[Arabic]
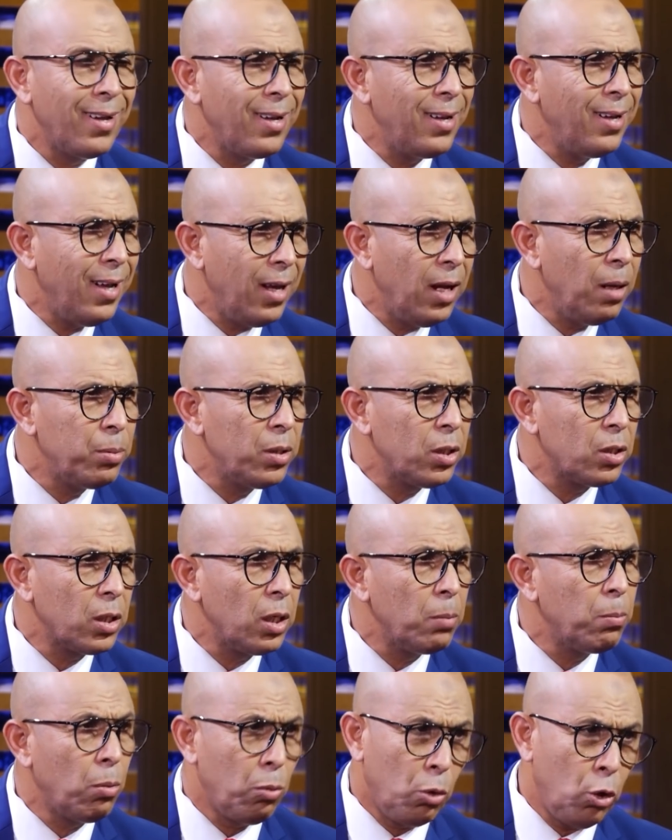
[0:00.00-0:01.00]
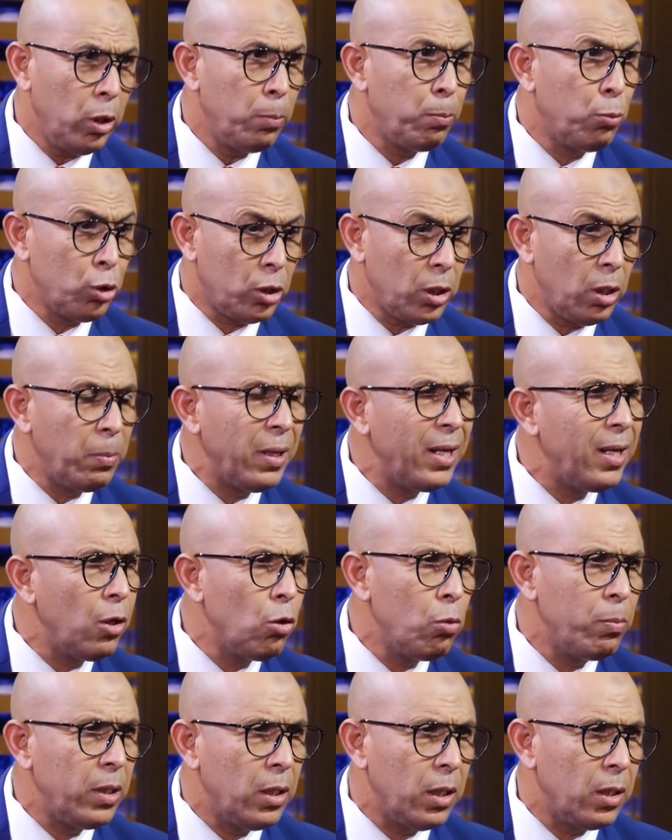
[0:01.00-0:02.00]
لاعب ديال الشباب واحب الشباب الى
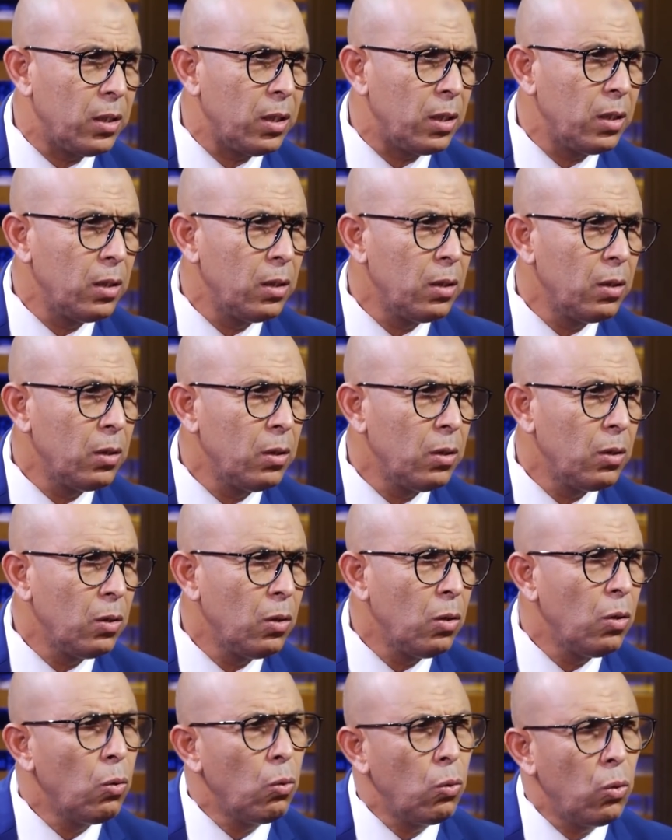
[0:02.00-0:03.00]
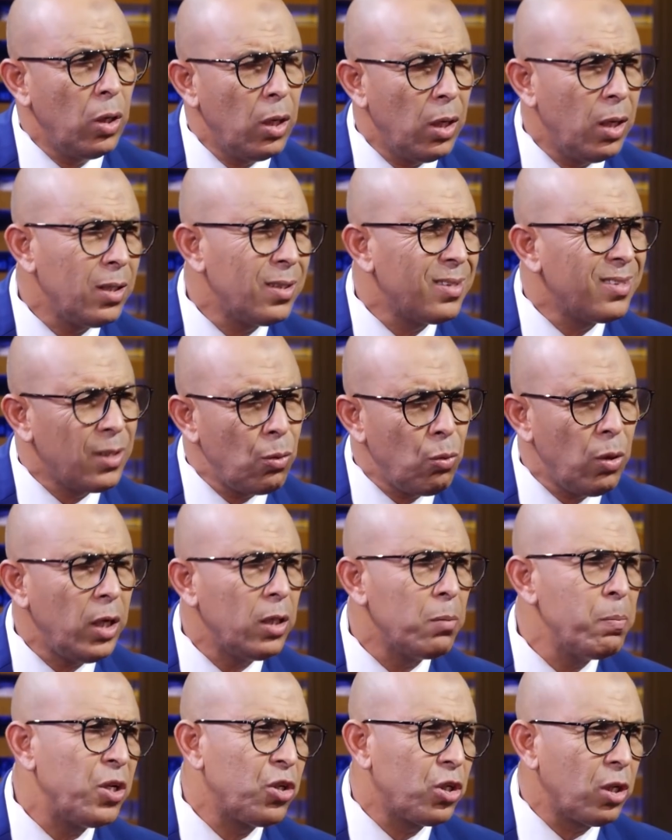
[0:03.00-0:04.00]
يومنا هذا حتى واحد
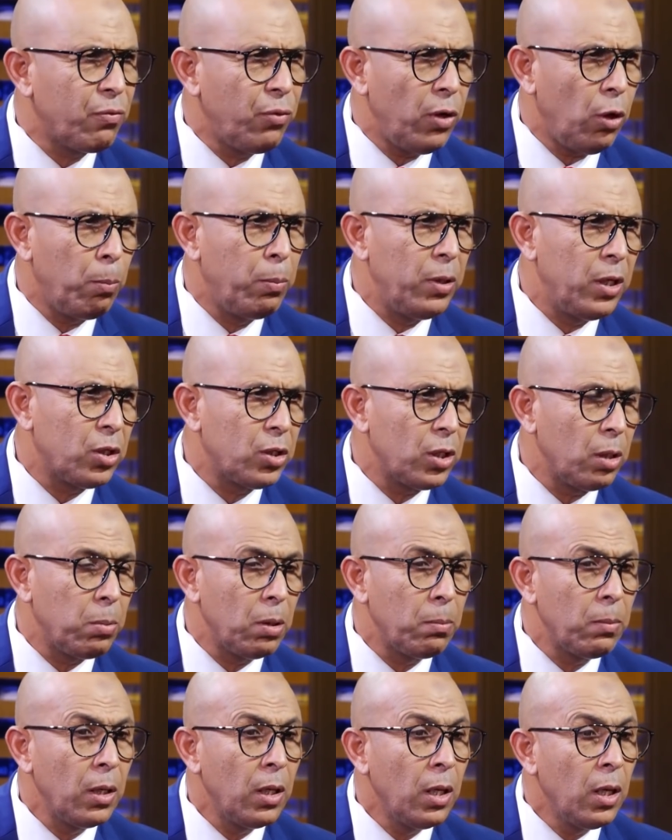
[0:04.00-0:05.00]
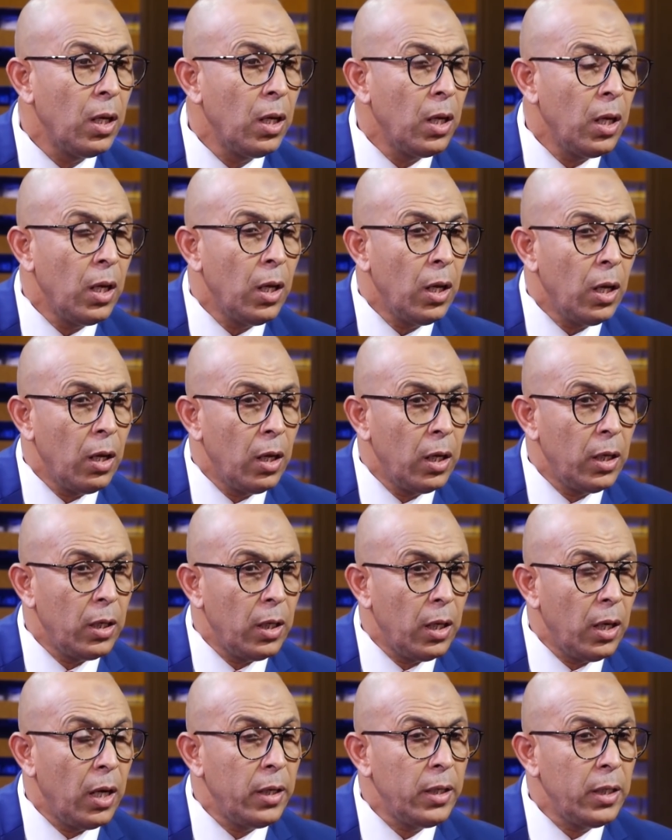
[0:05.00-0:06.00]
ما يشك في حبي للشباب
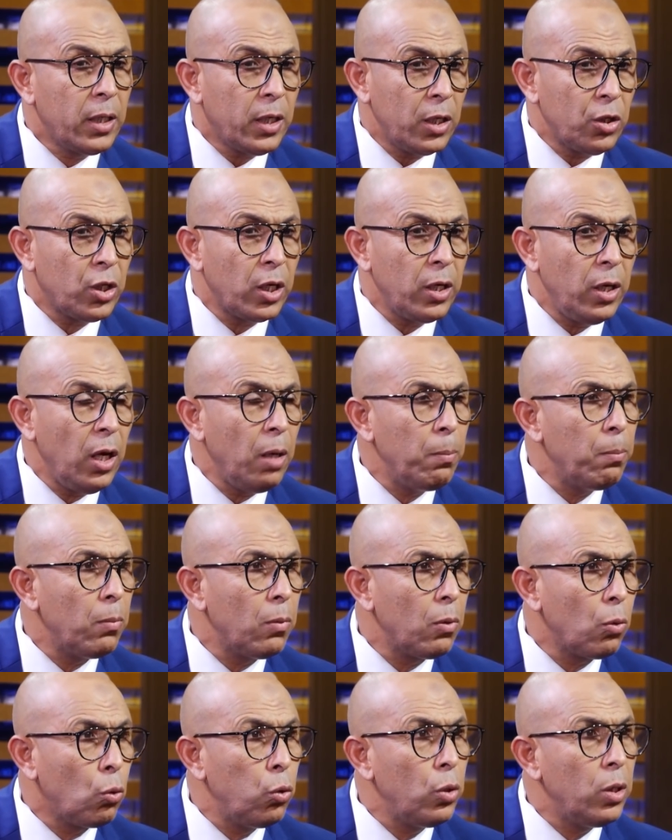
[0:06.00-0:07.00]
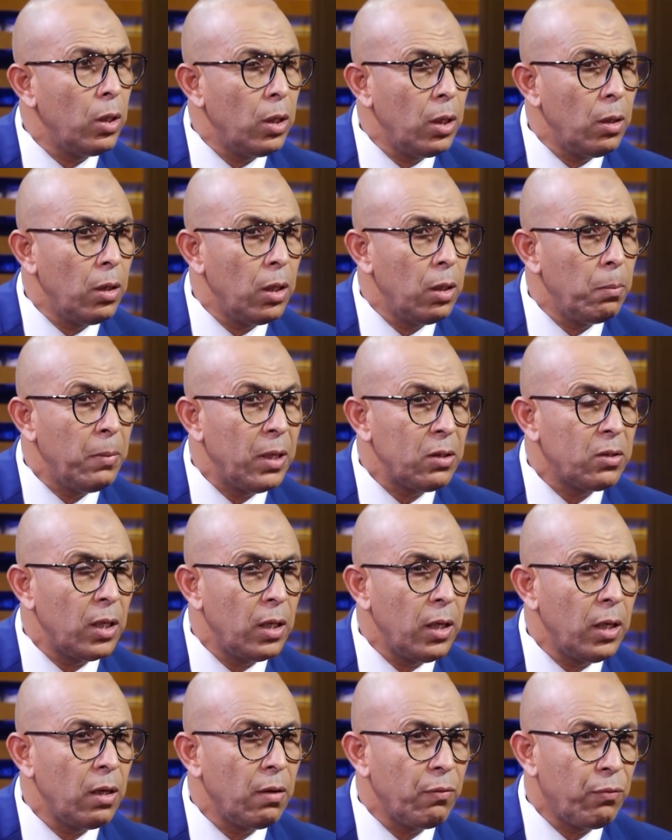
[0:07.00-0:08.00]
انا ديك 20 عام كنت آه،
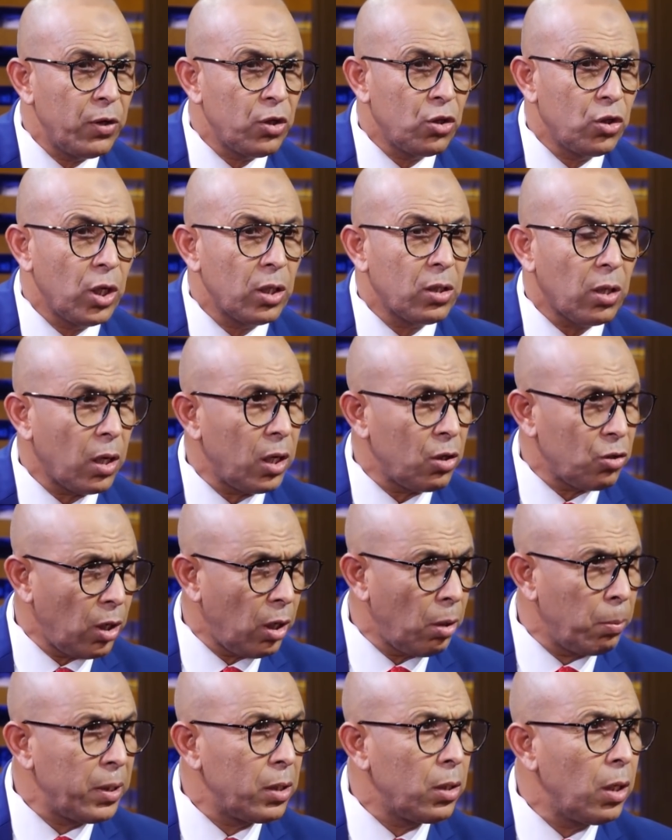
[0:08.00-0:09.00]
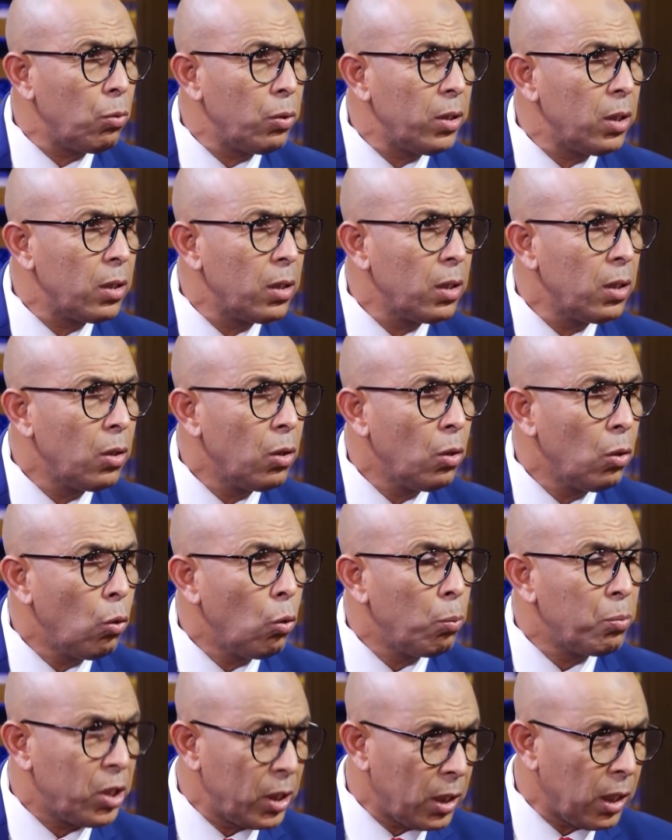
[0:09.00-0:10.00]
مثلا فجات الرجاء البيضاوي
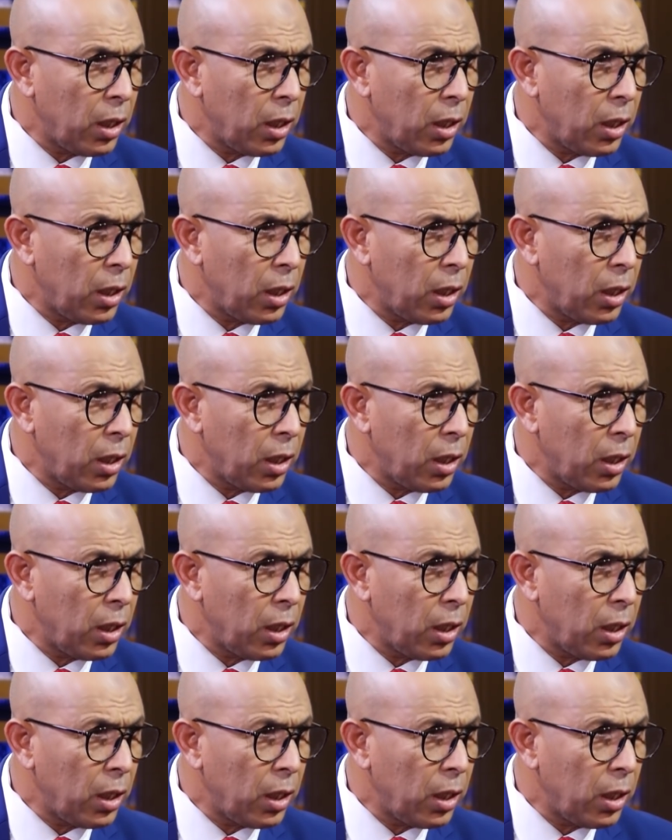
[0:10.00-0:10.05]
مشيت